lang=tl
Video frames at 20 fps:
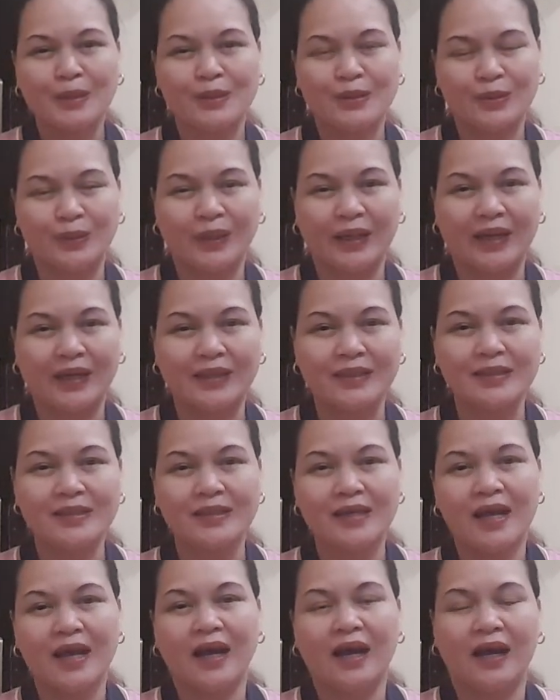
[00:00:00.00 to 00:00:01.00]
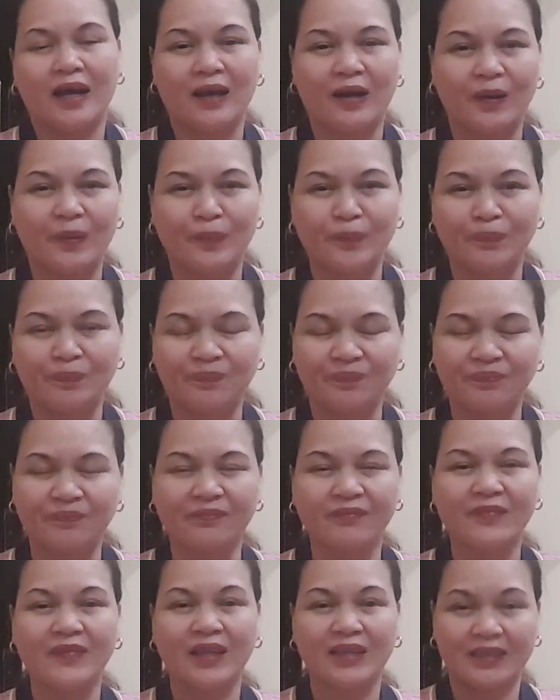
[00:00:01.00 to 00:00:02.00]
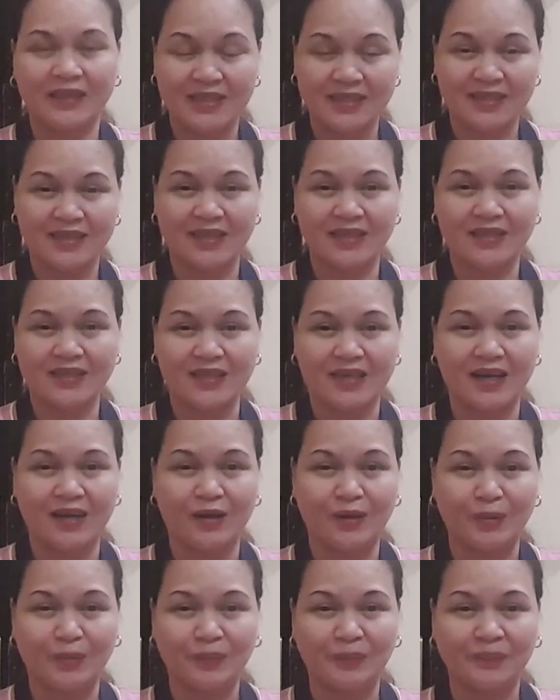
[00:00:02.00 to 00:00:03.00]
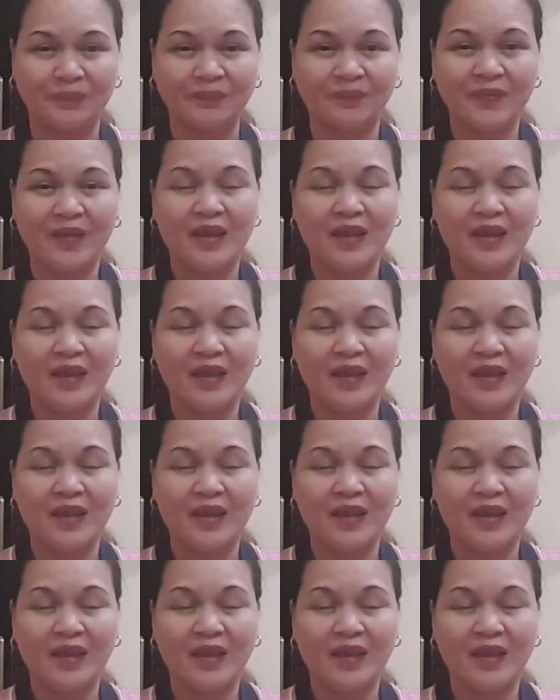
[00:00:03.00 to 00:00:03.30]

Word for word: So guys, um, this is um,